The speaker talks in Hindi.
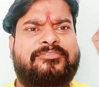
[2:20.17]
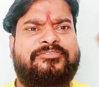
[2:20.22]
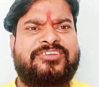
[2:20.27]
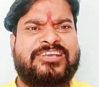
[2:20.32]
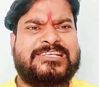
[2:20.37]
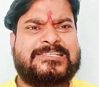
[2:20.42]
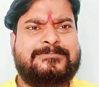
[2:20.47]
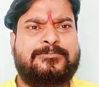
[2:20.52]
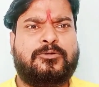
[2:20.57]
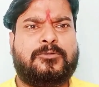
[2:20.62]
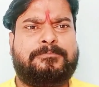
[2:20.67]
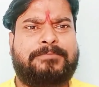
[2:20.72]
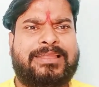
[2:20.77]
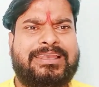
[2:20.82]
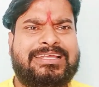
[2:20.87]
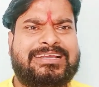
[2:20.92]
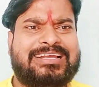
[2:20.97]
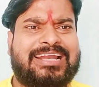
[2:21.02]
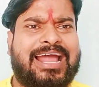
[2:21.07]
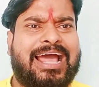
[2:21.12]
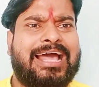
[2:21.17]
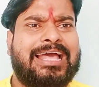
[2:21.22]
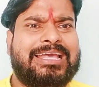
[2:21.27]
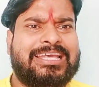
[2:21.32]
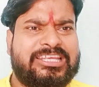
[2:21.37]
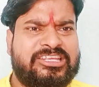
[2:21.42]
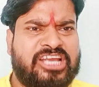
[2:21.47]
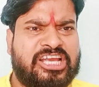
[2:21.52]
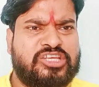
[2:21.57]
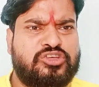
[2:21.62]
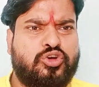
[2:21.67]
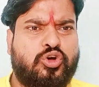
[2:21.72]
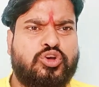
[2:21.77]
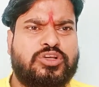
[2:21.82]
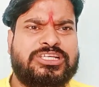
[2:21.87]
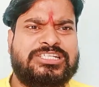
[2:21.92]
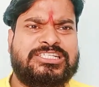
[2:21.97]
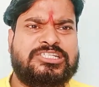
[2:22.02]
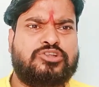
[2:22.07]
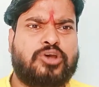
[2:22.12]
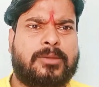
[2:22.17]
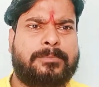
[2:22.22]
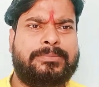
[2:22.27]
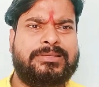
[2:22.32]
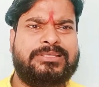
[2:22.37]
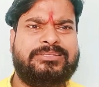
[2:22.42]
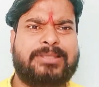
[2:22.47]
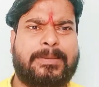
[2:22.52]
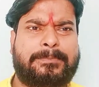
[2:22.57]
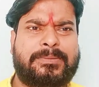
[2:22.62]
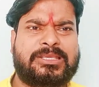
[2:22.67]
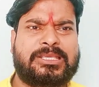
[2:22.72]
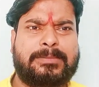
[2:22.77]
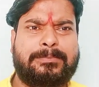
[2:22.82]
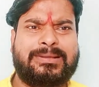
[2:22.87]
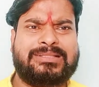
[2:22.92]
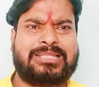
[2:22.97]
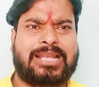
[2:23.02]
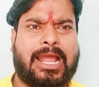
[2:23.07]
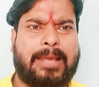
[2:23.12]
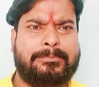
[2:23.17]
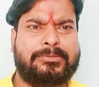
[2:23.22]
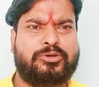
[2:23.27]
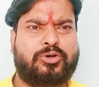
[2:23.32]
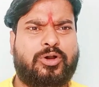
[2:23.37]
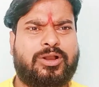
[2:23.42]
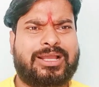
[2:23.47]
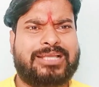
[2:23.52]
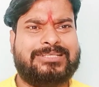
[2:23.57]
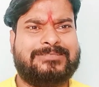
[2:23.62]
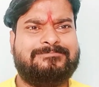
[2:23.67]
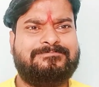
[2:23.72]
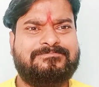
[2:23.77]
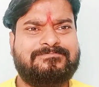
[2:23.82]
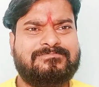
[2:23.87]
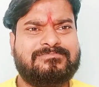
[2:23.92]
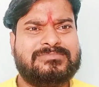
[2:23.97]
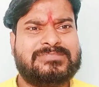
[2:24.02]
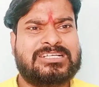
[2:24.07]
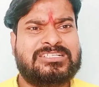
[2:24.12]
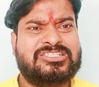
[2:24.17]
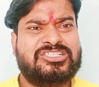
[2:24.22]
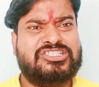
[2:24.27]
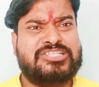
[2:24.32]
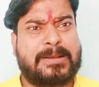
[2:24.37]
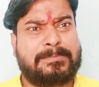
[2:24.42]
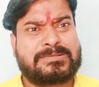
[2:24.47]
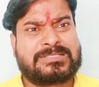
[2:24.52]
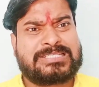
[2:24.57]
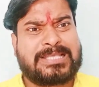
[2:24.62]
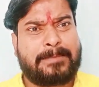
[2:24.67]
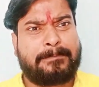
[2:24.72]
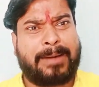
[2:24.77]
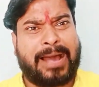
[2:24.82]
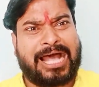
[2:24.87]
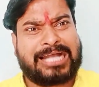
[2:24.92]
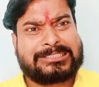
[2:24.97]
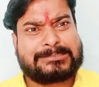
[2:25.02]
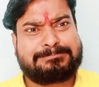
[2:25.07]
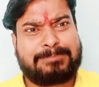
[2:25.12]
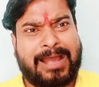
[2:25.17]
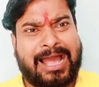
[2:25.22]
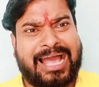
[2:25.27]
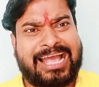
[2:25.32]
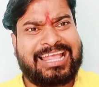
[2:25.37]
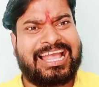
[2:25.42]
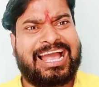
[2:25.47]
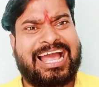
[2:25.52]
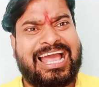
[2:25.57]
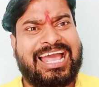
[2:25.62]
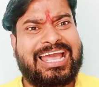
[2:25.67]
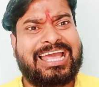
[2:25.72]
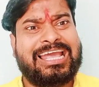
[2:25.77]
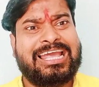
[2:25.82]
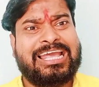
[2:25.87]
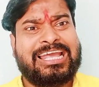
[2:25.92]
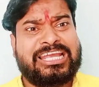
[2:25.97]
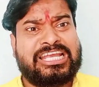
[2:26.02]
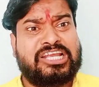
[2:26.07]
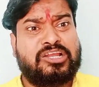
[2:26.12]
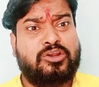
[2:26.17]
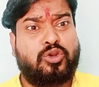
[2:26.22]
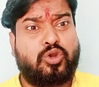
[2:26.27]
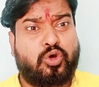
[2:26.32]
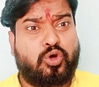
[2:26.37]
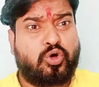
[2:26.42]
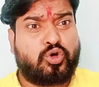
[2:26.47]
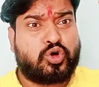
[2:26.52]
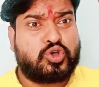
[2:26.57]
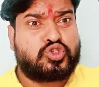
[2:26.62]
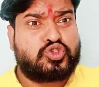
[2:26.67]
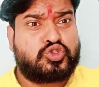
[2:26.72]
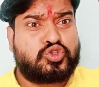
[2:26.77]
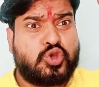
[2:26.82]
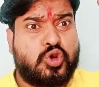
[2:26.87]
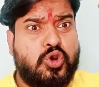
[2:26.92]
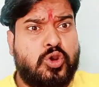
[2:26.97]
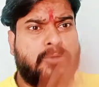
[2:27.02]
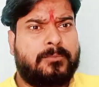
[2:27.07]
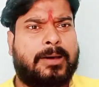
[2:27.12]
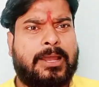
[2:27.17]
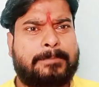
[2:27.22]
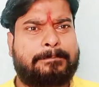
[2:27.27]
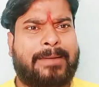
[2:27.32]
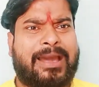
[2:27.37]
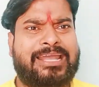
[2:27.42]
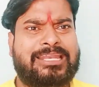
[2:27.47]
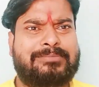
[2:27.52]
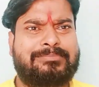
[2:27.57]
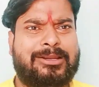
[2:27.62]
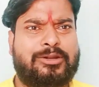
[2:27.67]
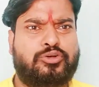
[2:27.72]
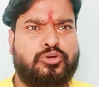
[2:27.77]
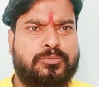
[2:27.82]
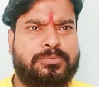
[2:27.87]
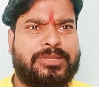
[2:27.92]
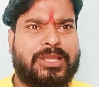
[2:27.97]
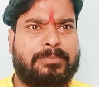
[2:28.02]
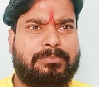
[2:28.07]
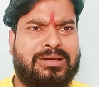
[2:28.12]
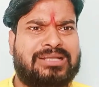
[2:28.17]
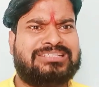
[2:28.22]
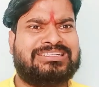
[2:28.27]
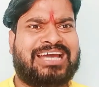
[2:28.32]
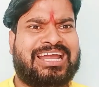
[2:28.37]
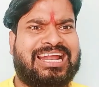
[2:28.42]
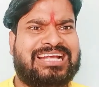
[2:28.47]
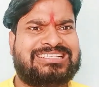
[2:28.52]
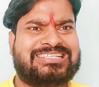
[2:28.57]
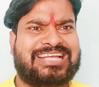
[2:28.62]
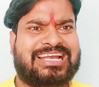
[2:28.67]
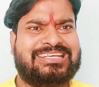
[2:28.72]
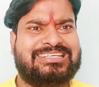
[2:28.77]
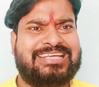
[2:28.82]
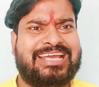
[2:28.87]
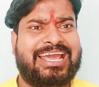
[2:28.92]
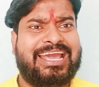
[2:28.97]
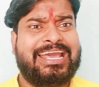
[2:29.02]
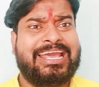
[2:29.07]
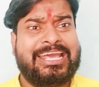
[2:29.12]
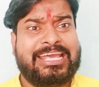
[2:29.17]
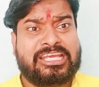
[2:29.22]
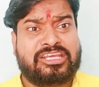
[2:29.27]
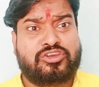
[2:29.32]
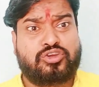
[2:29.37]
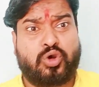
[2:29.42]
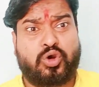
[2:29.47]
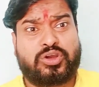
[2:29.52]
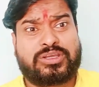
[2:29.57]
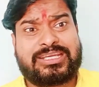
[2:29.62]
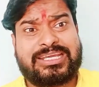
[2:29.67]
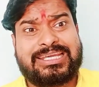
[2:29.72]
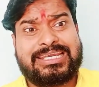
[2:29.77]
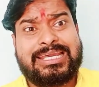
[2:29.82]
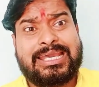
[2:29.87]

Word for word: फेसबुक पे लिखना यह योगी जी और बीजेपी की बदनामी हो गई जब से भाजपा आया है इन लोगों को चुल्लू भर पानी में डूब के मर जाना चाहिए क्योंकि